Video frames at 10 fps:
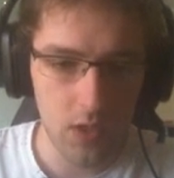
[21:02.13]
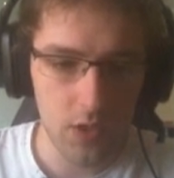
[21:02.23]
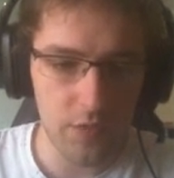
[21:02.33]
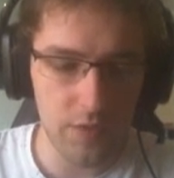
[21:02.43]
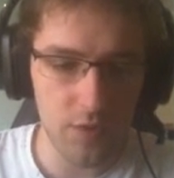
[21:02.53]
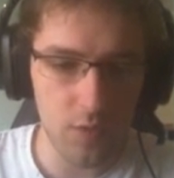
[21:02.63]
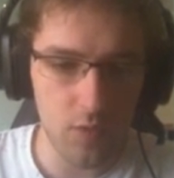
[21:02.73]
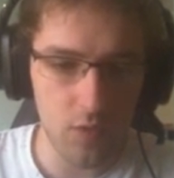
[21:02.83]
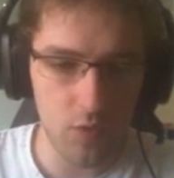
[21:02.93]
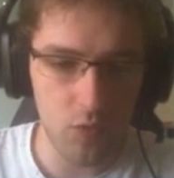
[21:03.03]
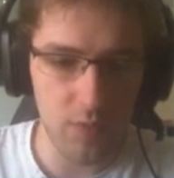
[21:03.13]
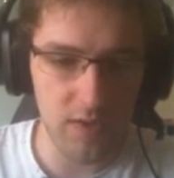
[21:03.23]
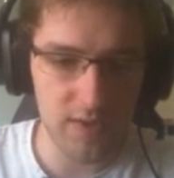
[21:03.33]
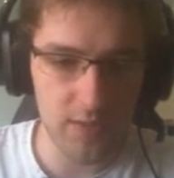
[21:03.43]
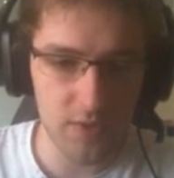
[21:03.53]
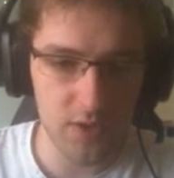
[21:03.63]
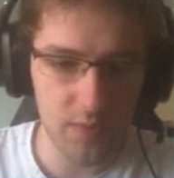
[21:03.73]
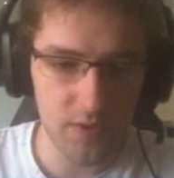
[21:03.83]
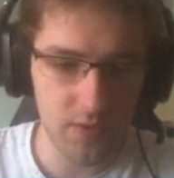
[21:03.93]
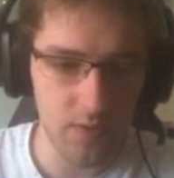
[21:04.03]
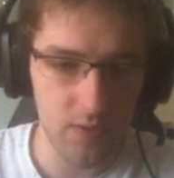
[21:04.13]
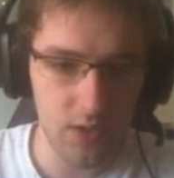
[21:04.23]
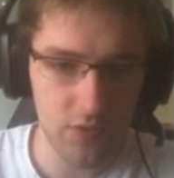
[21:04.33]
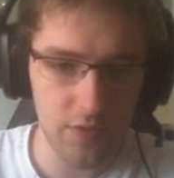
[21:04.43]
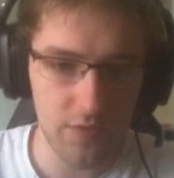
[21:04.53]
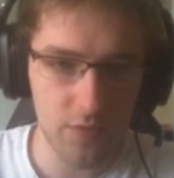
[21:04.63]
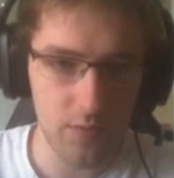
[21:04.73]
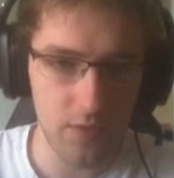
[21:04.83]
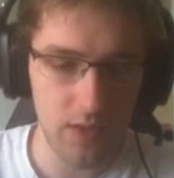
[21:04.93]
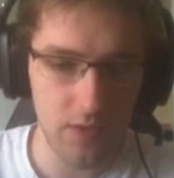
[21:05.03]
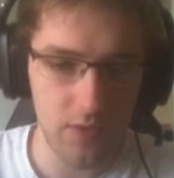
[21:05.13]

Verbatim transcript: Je vais sûrement euh, couper les images à partir de là. Je vais sûrement aller